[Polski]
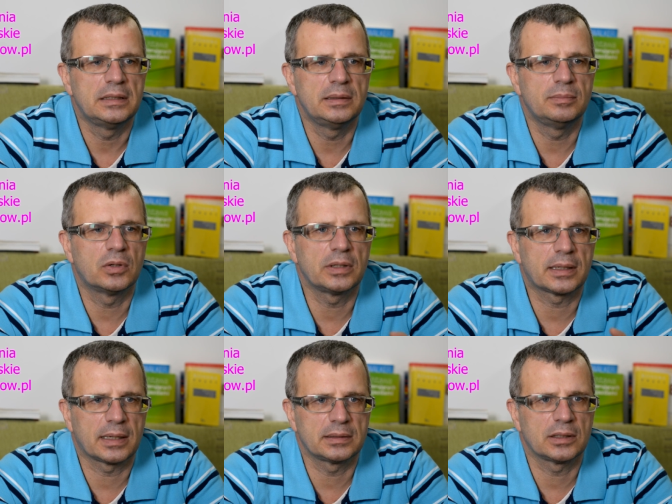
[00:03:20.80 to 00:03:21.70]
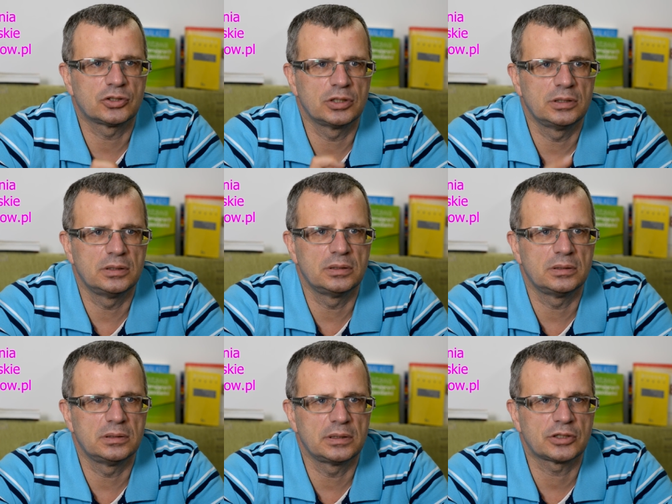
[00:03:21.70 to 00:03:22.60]
I moja rada,
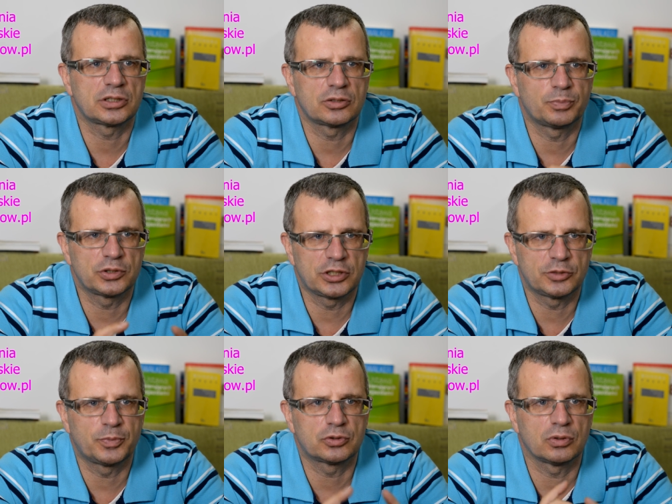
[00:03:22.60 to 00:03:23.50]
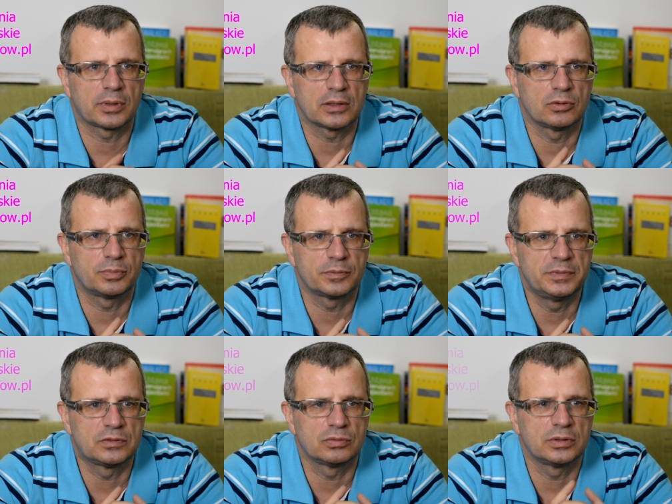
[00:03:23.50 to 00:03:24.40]
czyli ja się to pod, też pod tą radą
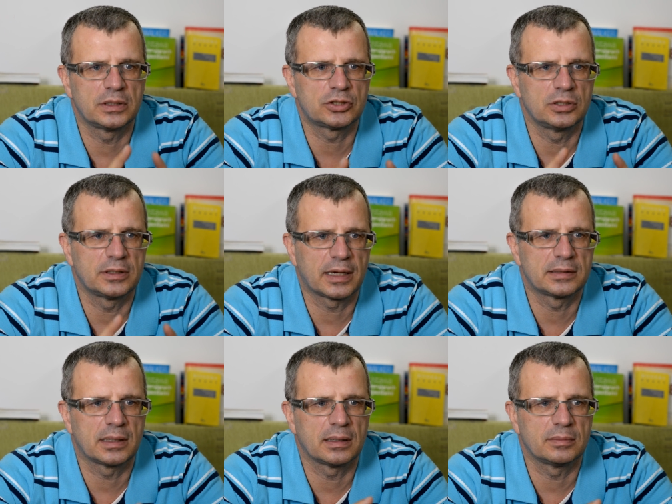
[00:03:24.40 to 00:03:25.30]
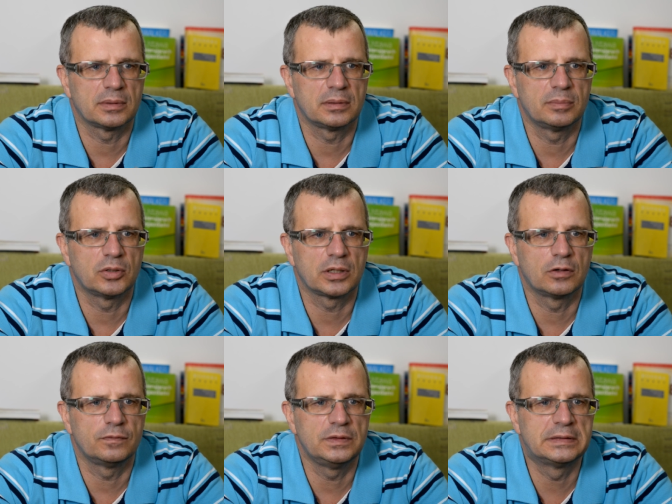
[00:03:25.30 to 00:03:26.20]
podpisuję, czyli rada e,
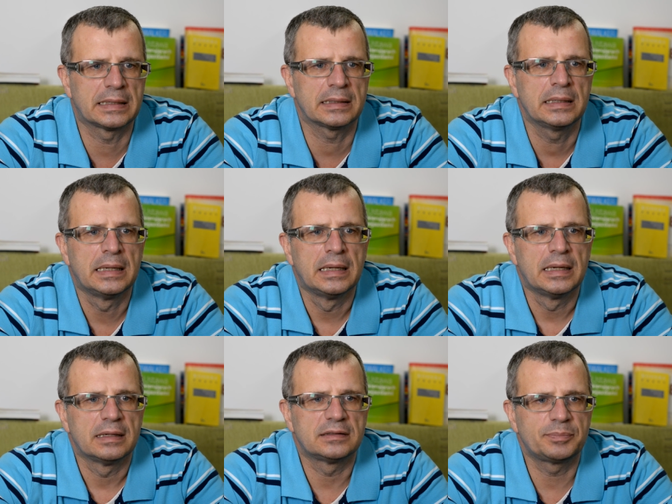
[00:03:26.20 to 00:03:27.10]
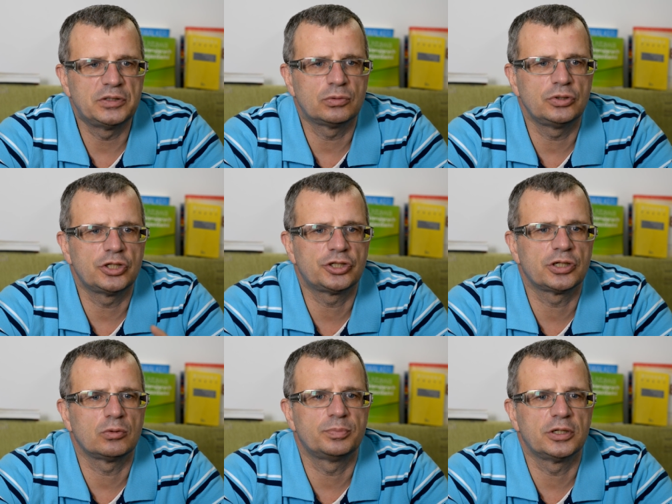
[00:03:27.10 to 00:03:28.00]
mojego widza, zapisujcie
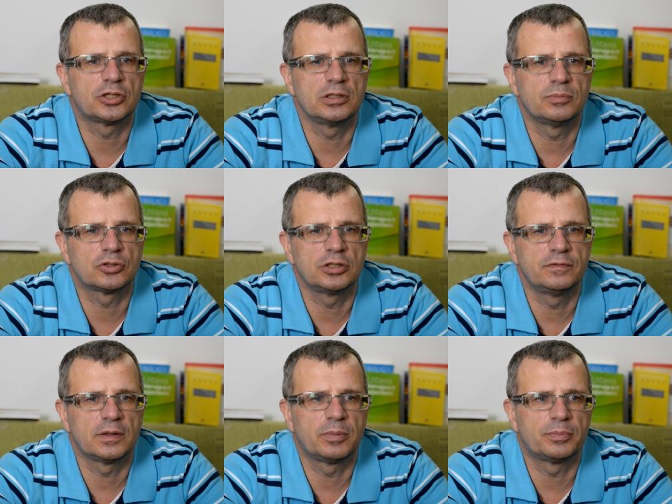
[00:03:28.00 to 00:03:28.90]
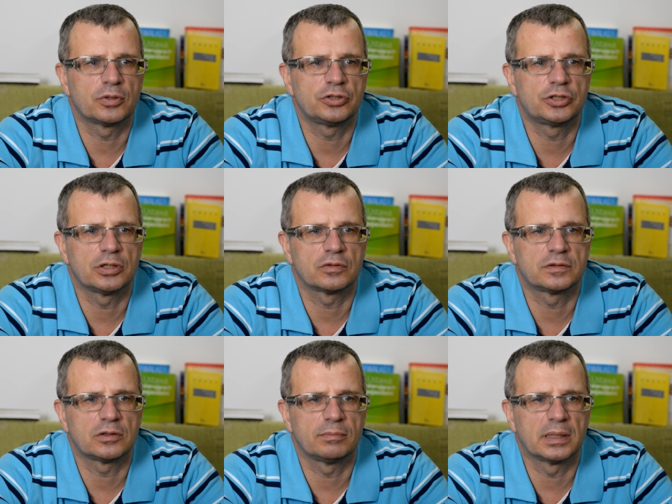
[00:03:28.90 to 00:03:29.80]
się lub jeżeli możliwe poproście o
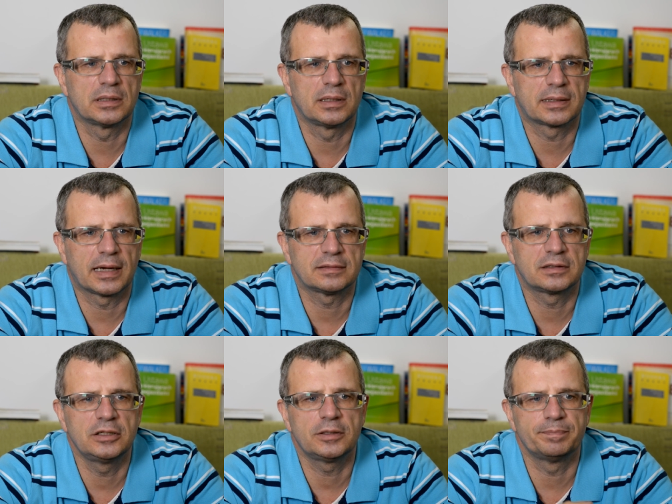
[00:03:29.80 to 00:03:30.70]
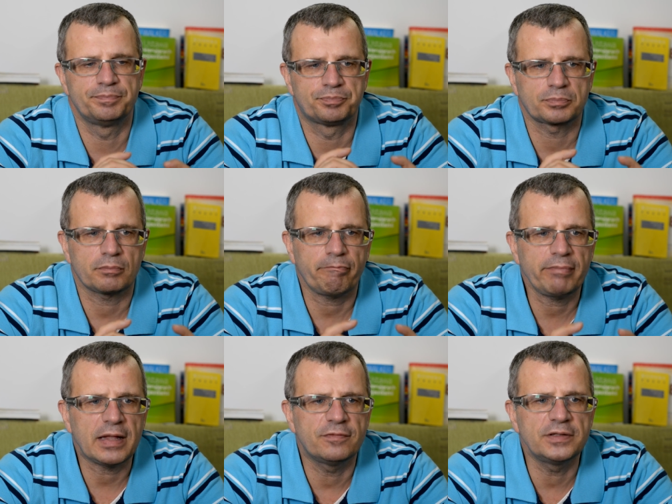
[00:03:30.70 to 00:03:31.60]
ksero badań lekarskich,
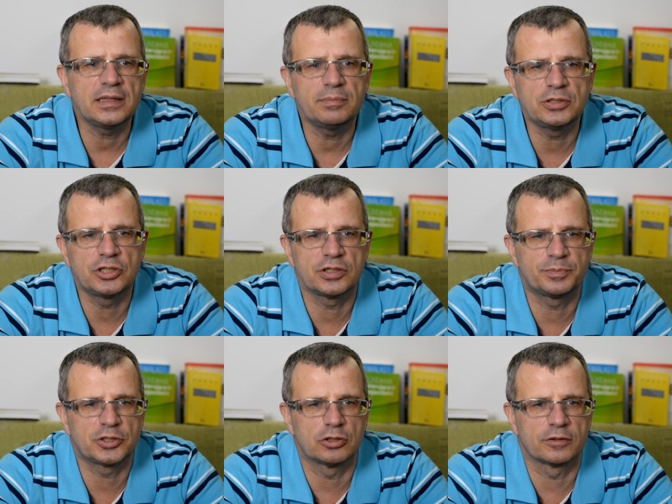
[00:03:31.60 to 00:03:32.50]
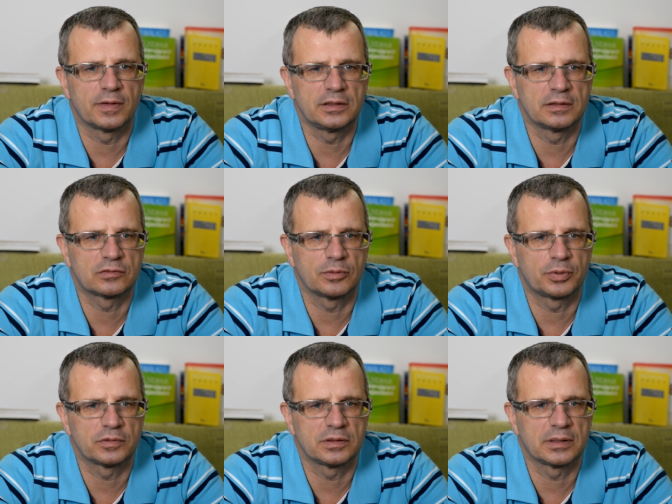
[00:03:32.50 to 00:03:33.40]
wtedy będziecie przygotowani na
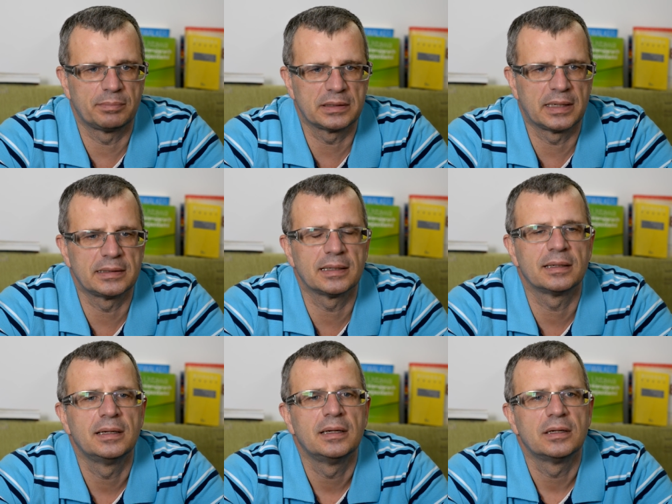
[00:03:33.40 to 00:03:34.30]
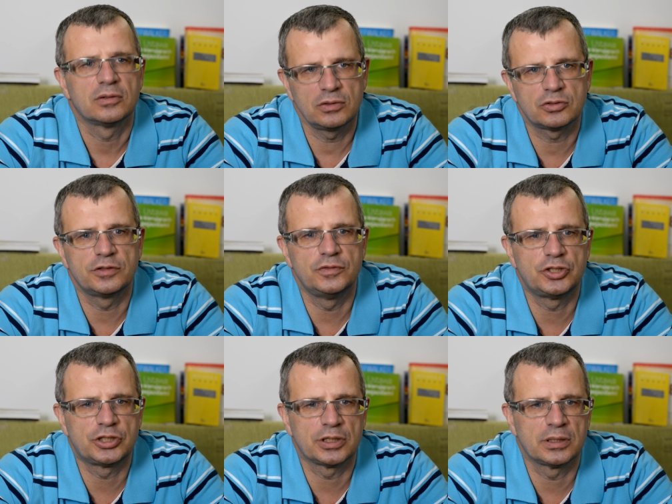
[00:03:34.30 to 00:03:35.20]
100% na badania, no i
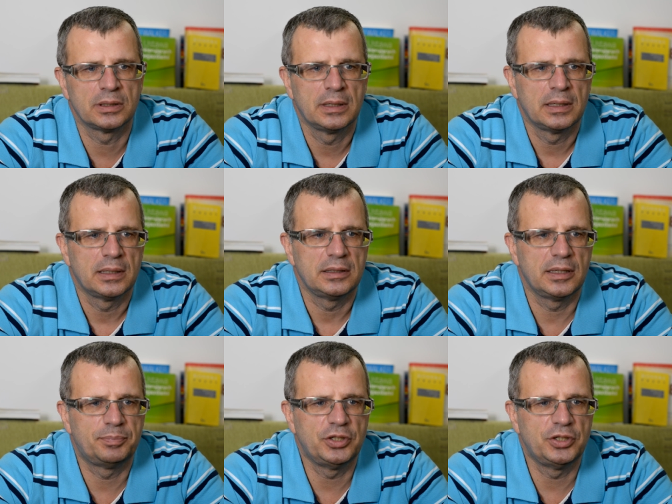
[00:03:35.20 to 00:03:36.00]
oczywiście nie